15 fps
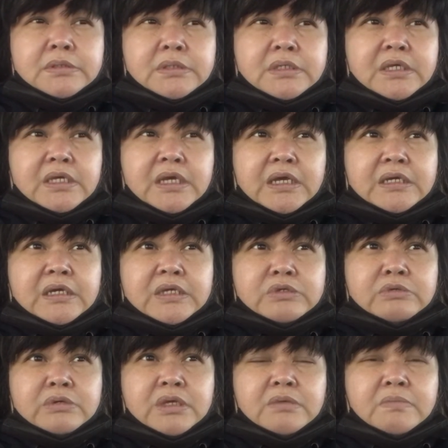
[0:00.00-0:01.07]
Kaya nga
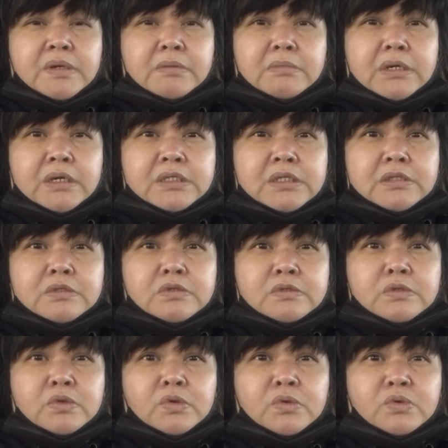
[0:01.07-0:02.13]
yung ibang mga
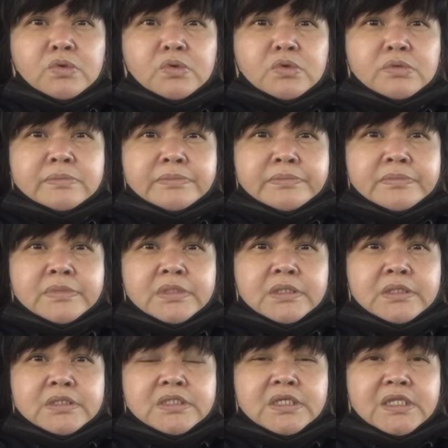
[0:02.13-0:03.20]
nanloloko,
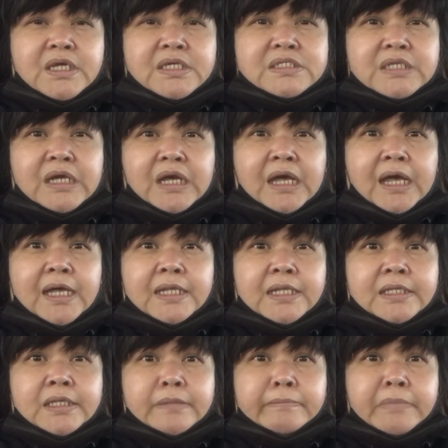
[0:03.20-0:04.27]

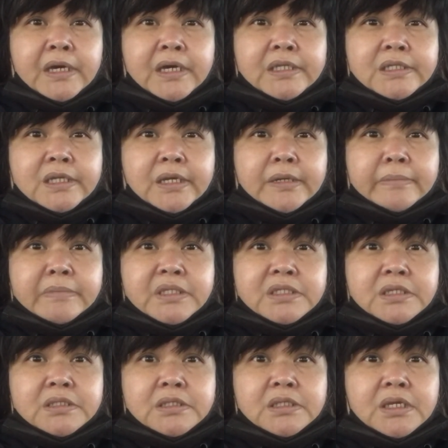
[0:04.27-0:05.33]
sinasangkala ng bata,
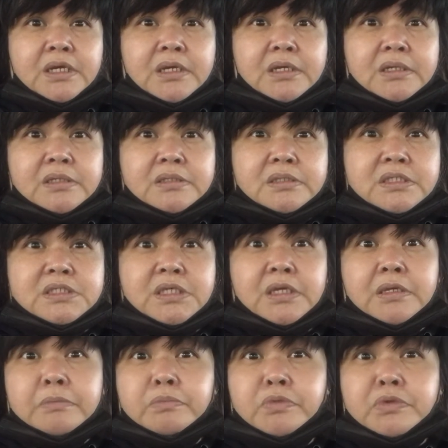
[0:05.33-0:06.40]
patanda,
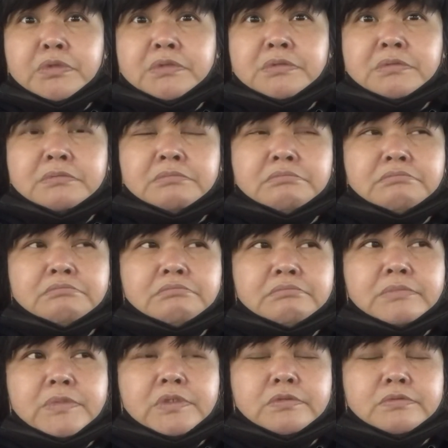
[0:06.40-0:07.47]
disabled,
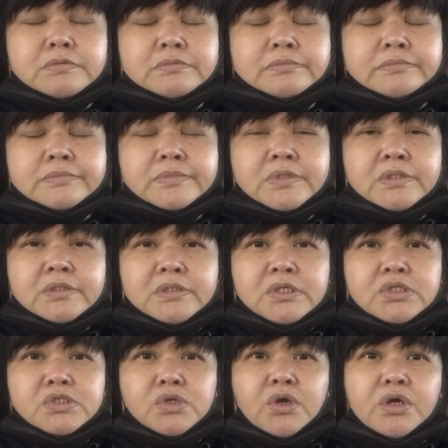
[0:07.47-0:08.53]
yun.
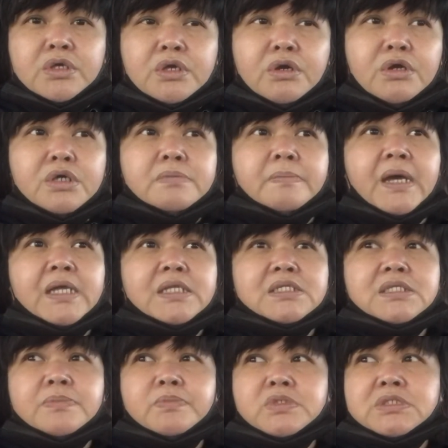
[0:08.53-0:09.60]
So, ayun, bali
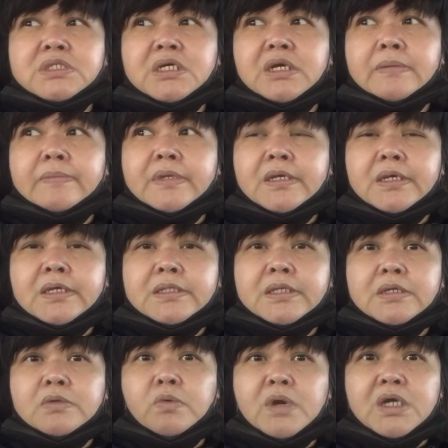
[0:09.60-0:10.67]
tapos na kami.
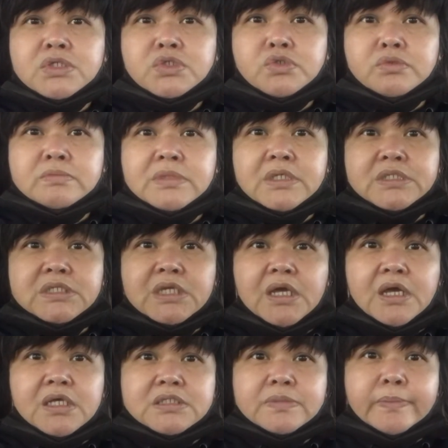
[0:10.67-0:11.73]
Nag-washroom ng si
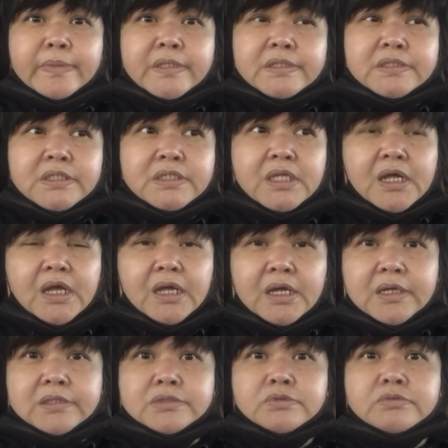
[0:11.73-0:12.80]
husband sa
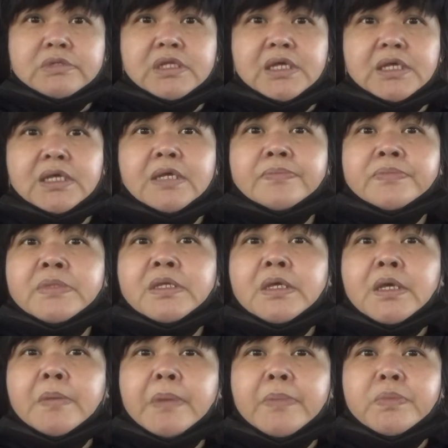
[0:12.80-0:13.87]
taas uli.
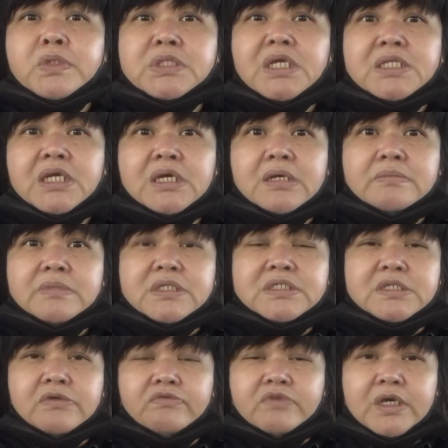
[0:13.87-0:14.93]
Papunta na kami
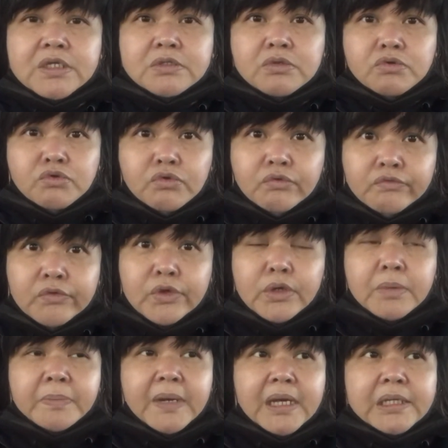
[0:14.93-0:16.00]
sa
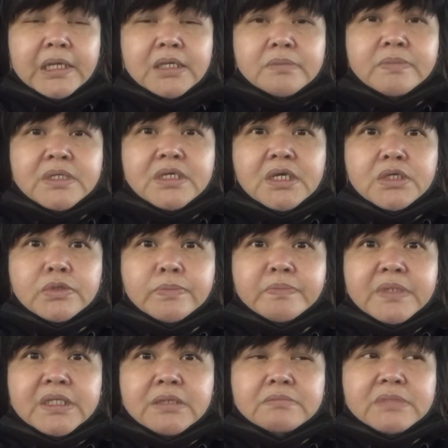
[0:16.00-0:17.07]
Vancouver para ibigay yung
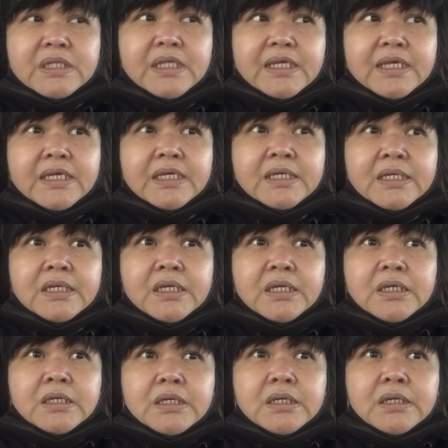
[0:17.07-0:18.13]
pinamili,
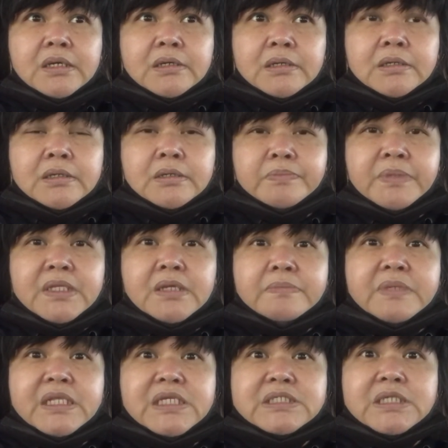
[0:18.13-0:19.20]
uh,
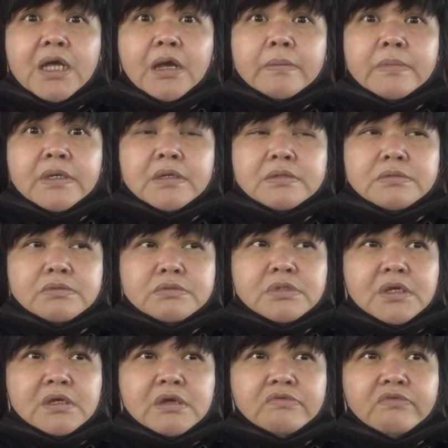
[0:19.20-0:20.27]
pinabili sa amin nung
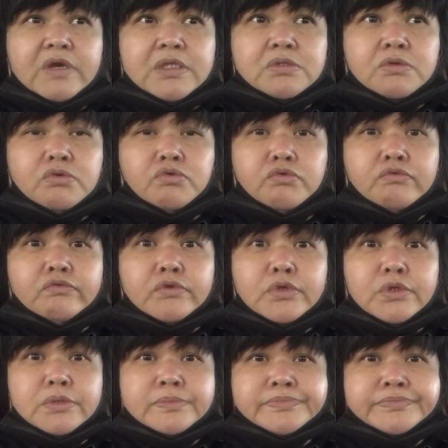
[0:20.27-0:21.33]
taga
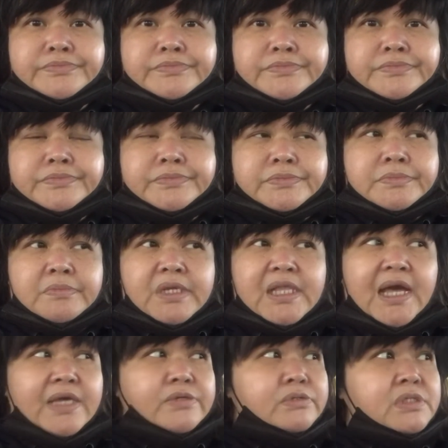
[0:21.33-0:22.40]
Vancouver.
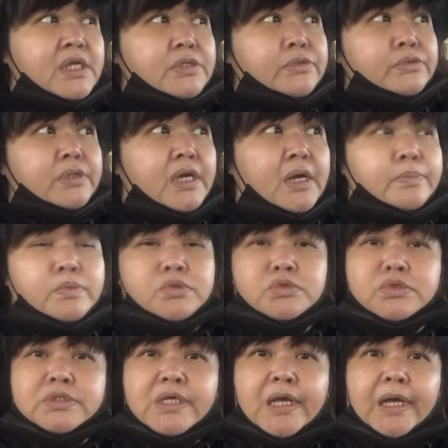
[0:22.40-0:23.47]
Malayo-layo nga po to
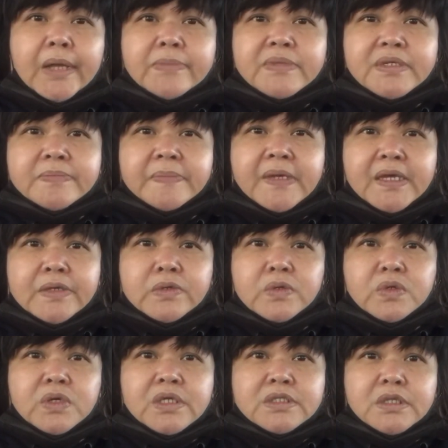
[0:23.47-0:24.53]
sa amin
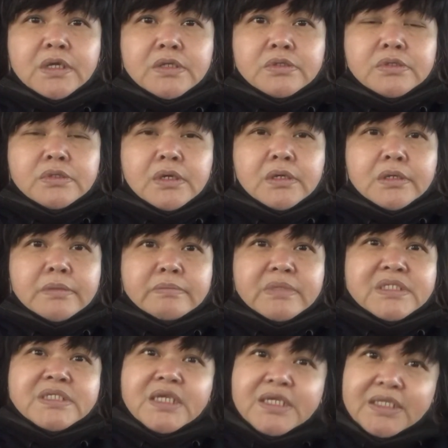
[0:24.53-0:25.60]
pero anad, uh,
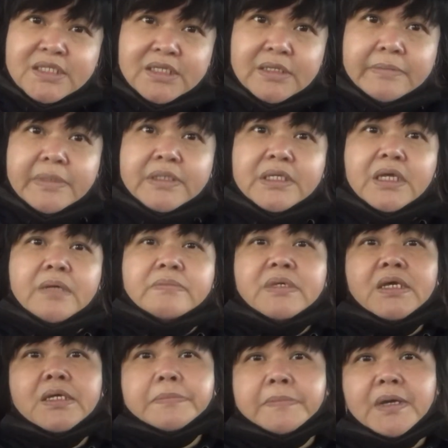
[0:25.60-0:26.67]
masaya na naman kami
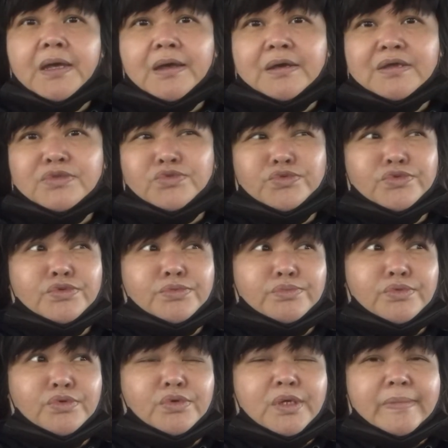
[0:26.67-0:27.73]
at makakatulong
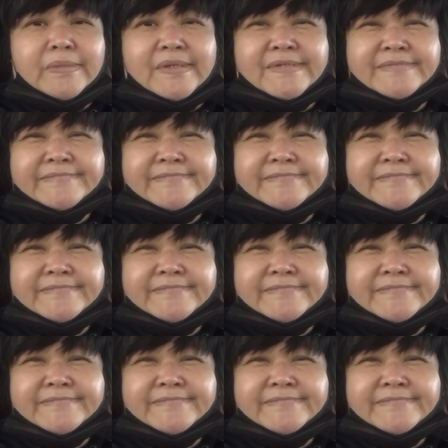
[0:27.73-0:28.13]
po kami.